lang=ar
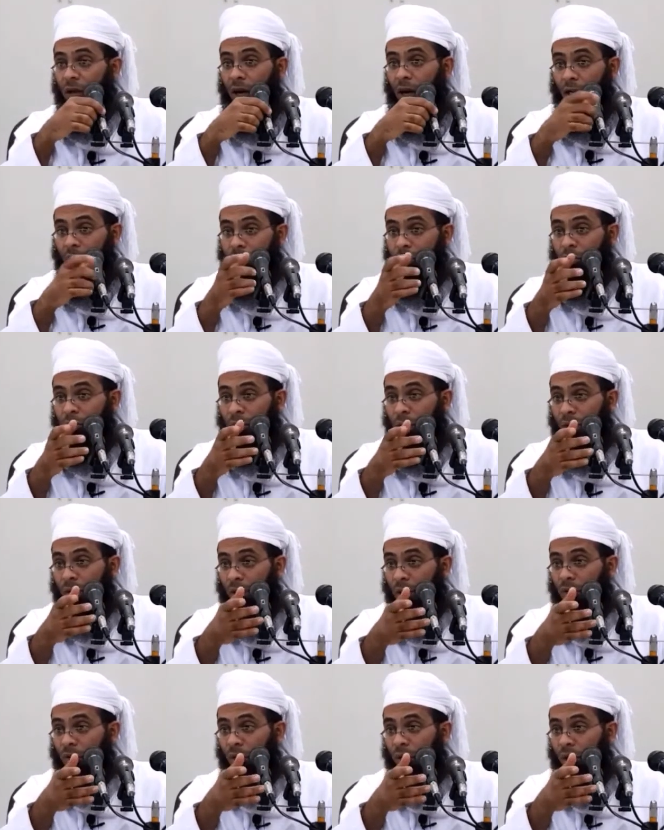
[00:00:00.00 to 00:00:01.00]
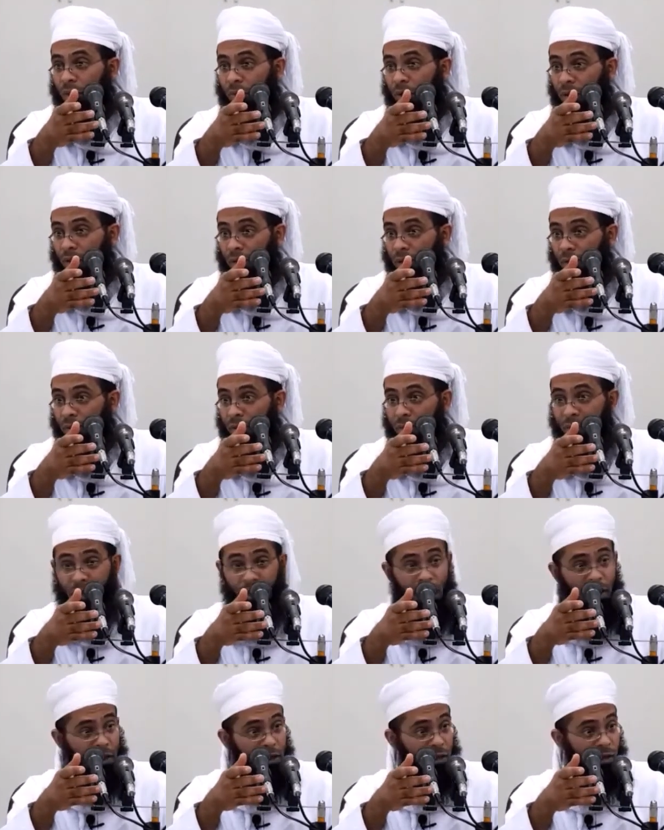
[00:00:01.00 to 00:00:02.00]
حد منهم أنا ما تؤمر
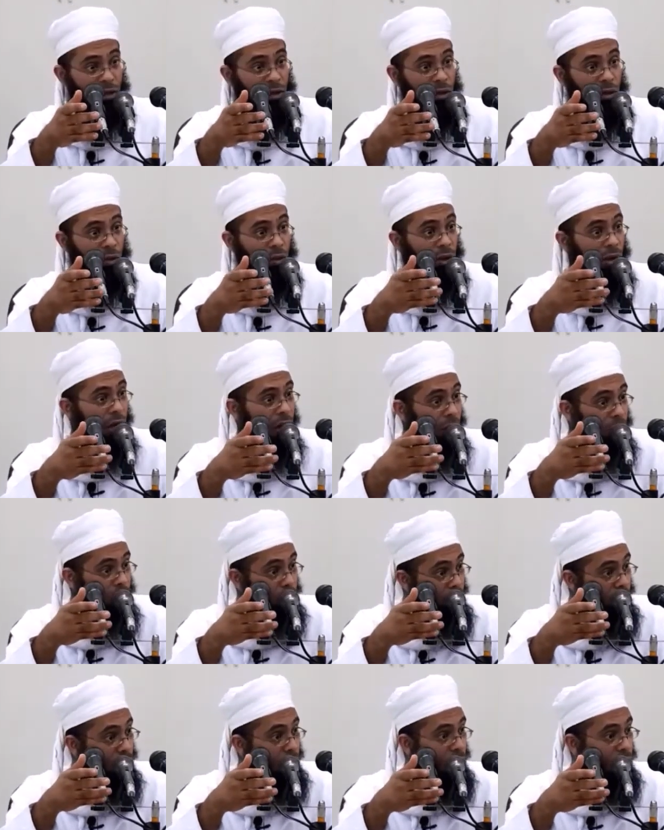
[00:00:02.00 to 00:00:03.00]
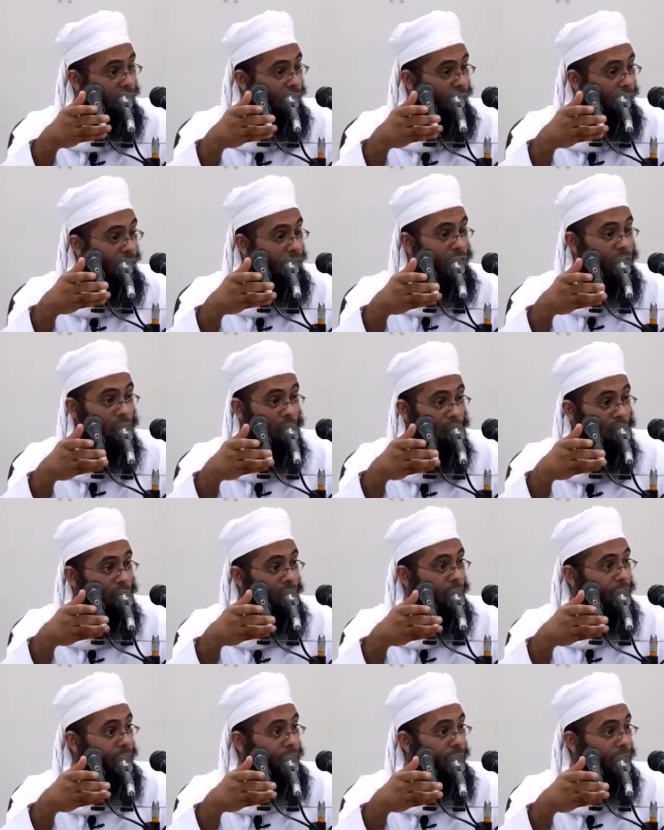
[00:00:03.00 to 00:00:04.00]
بذلك ولا أقول أن
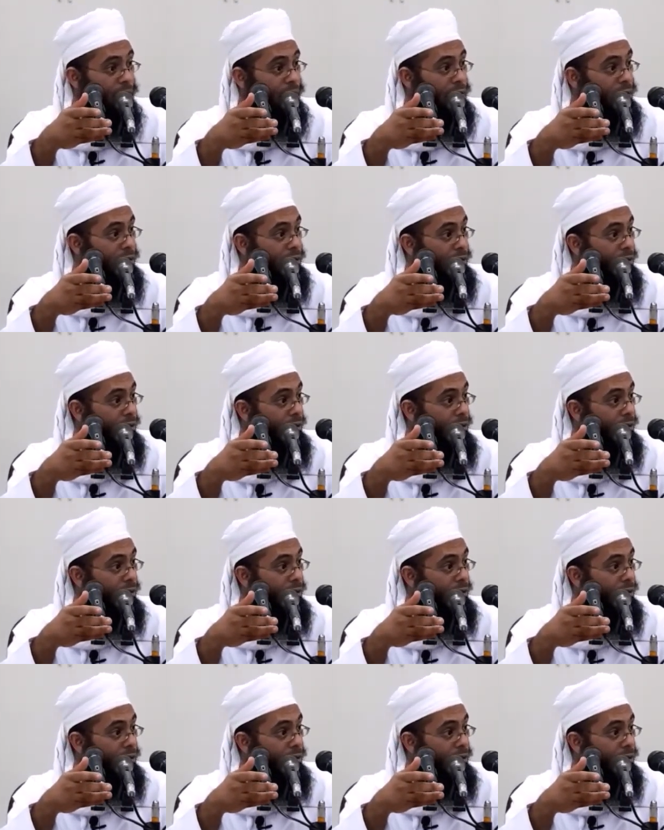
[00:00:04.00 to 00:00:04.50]
هذا ينبغي